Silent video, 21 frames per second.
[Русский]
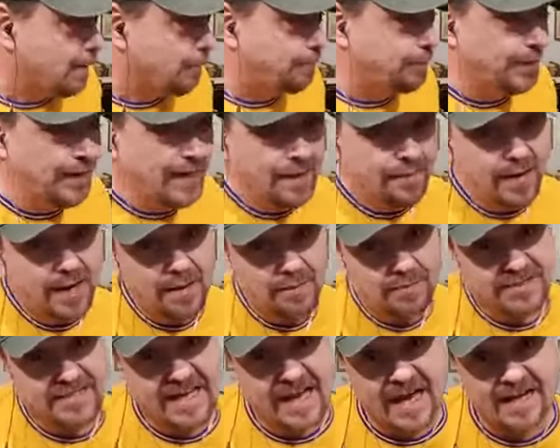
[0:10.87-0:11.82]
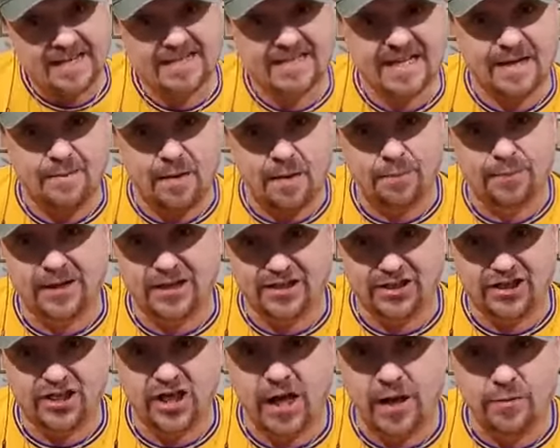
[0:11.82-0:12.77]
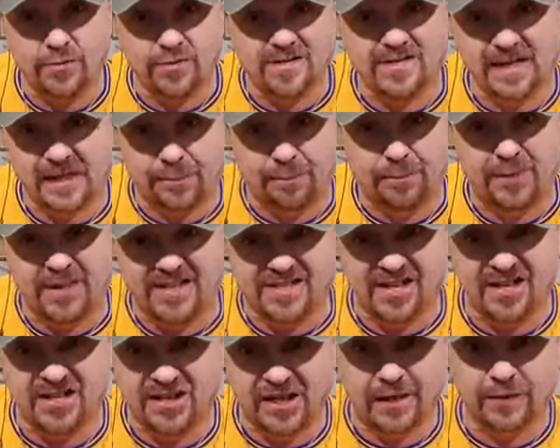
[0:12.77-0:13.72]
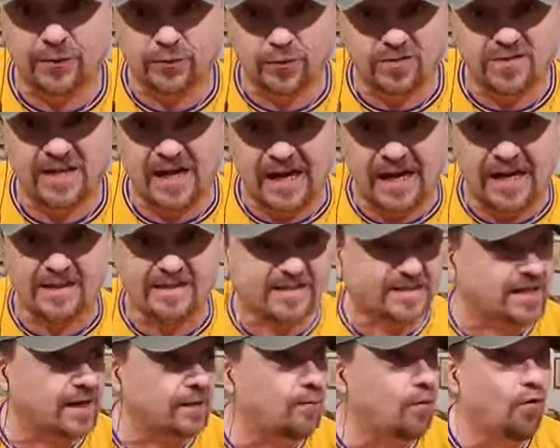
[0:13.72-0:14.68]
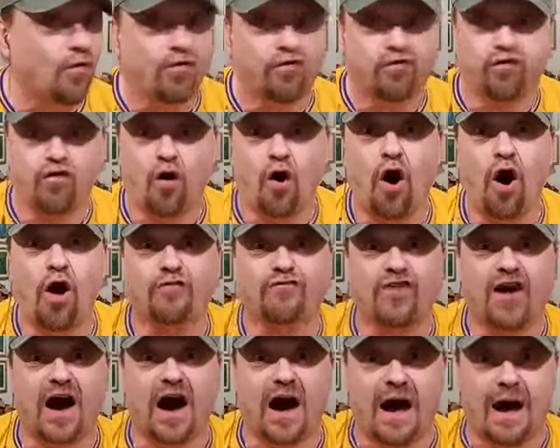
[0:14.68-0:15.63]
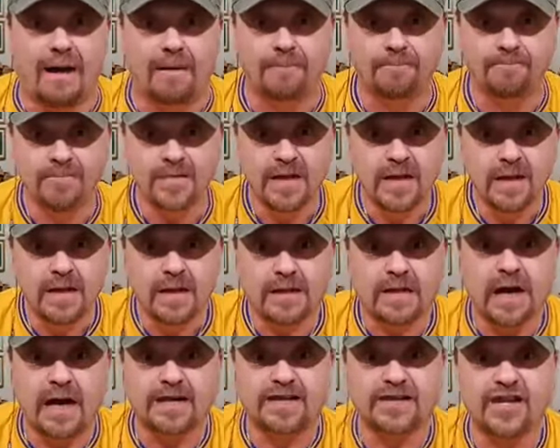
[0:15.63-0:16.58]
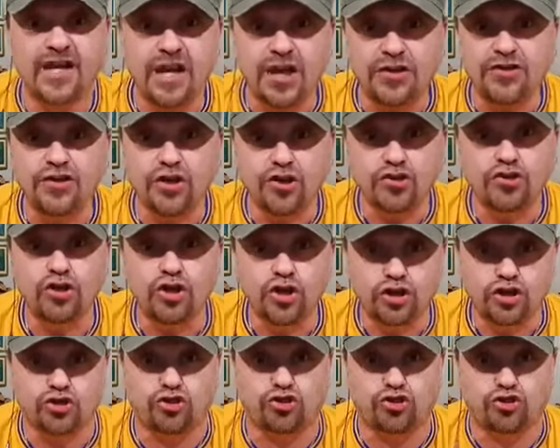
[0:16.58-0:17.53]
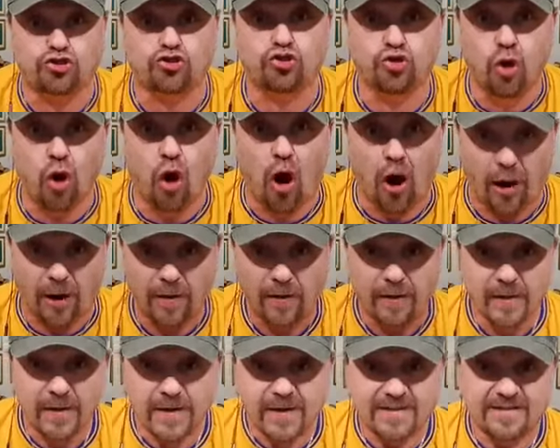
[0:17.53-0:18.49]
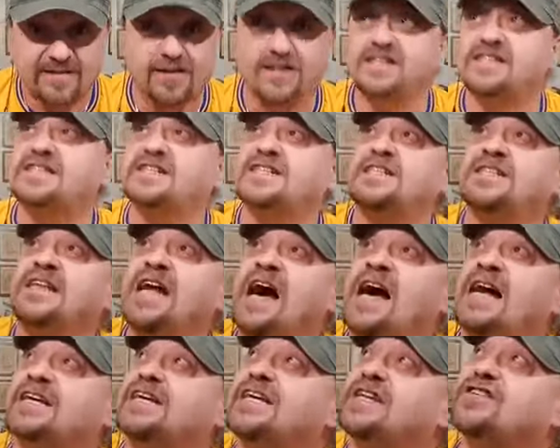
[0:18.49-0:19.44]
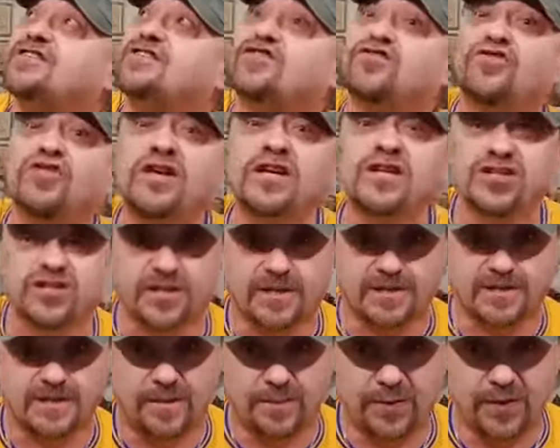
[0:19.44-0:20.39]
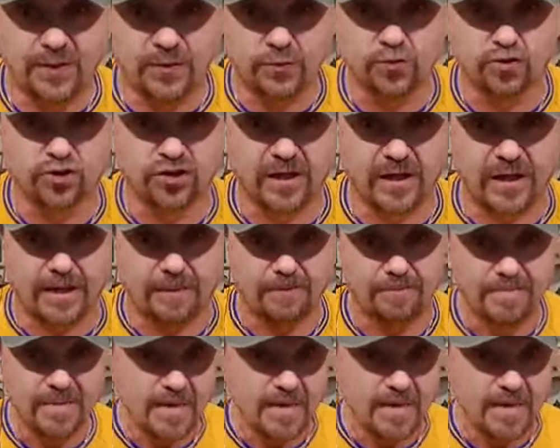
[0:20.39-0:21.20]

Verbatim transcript: прямым эм текстом обращаются к президенту Зеленскому. Вова, какие еще знаки свыше тебе нужны?